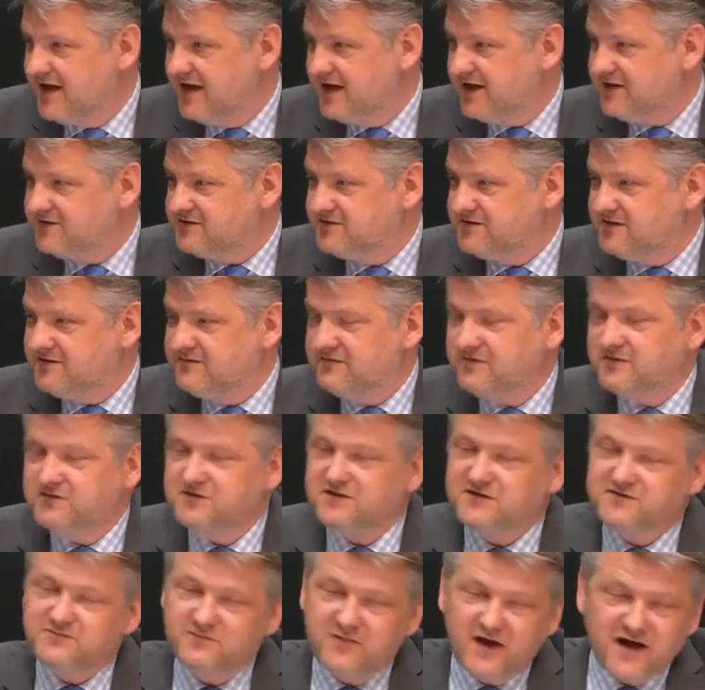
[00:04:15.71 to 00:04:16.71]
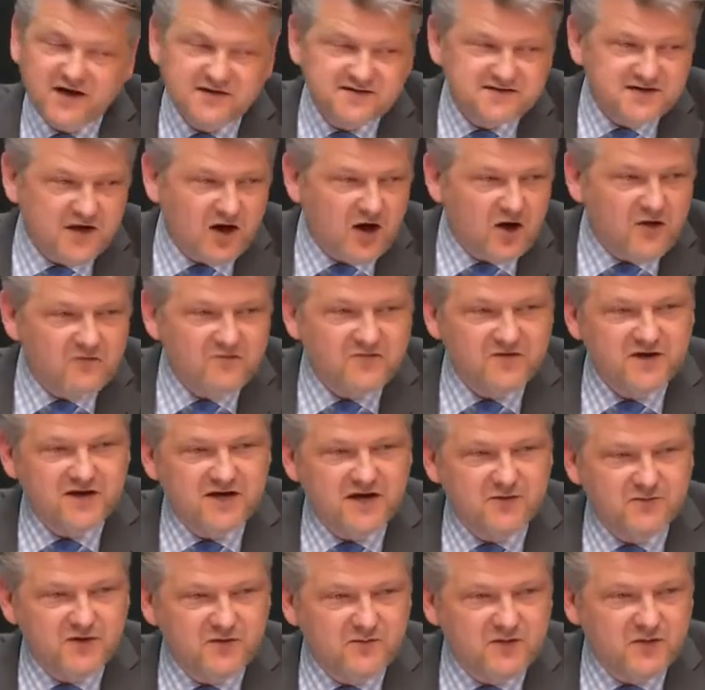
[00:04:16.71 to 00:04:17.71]
Herr Seefried, das mag Sie
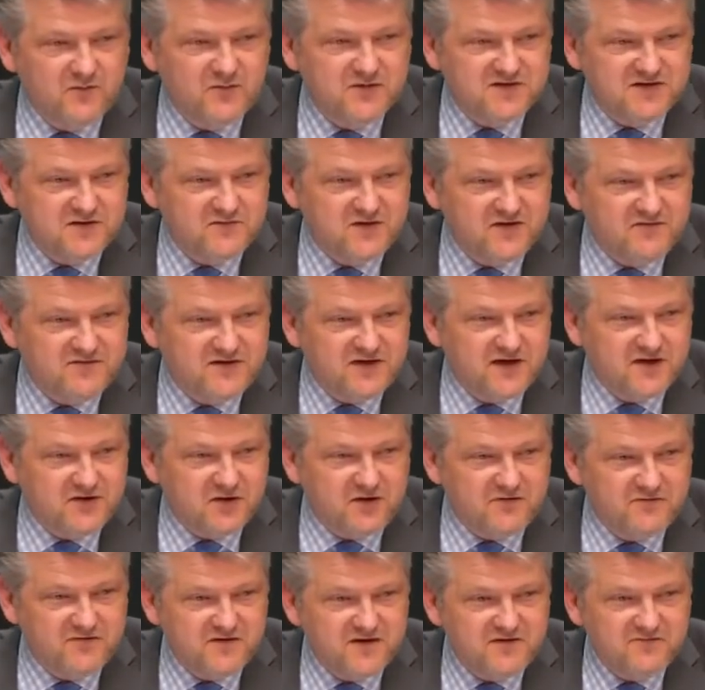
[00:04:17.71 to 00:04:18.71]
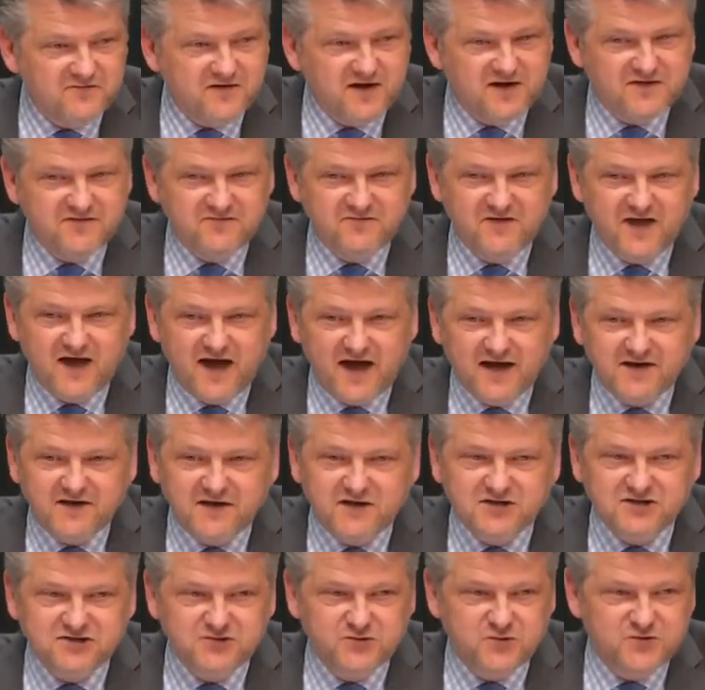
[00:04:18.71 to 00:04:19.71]
aufregen, aber man muss immer wieder darauf hinweisen, wer hat
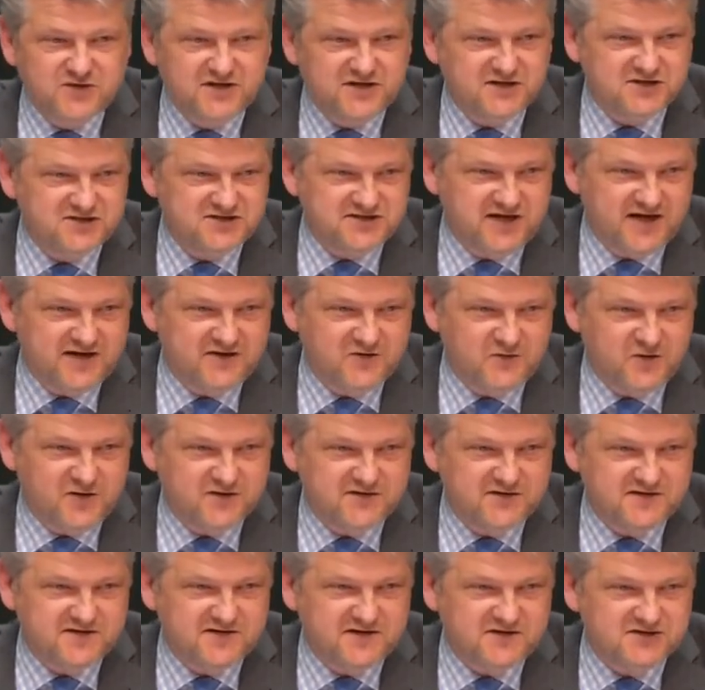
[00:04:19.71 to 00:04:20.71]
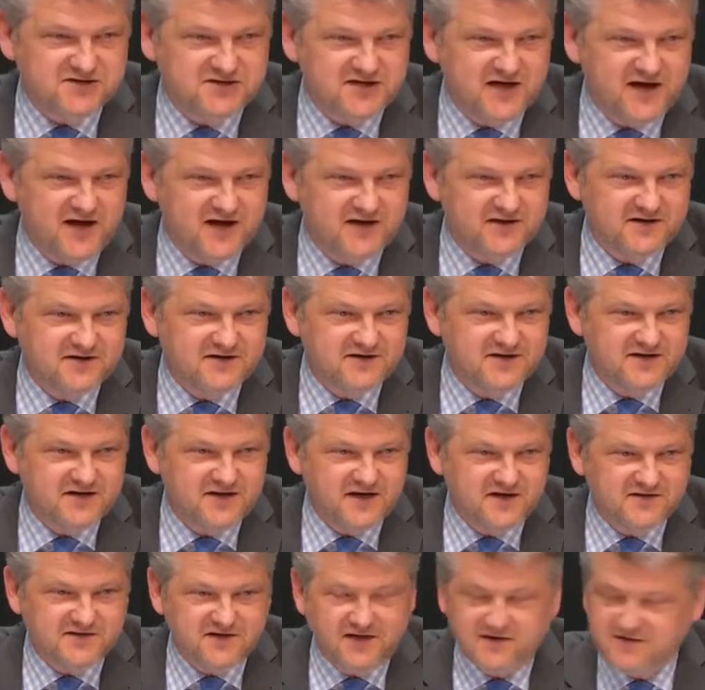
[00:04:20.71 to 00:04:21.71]
denn Studienstandorte zerschlagen in
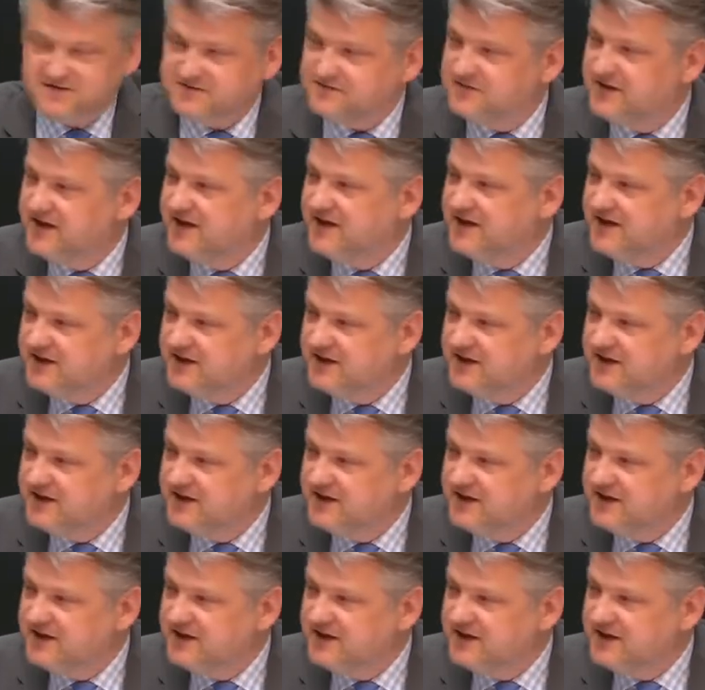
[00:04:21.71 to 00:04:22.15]
Niedersachsen?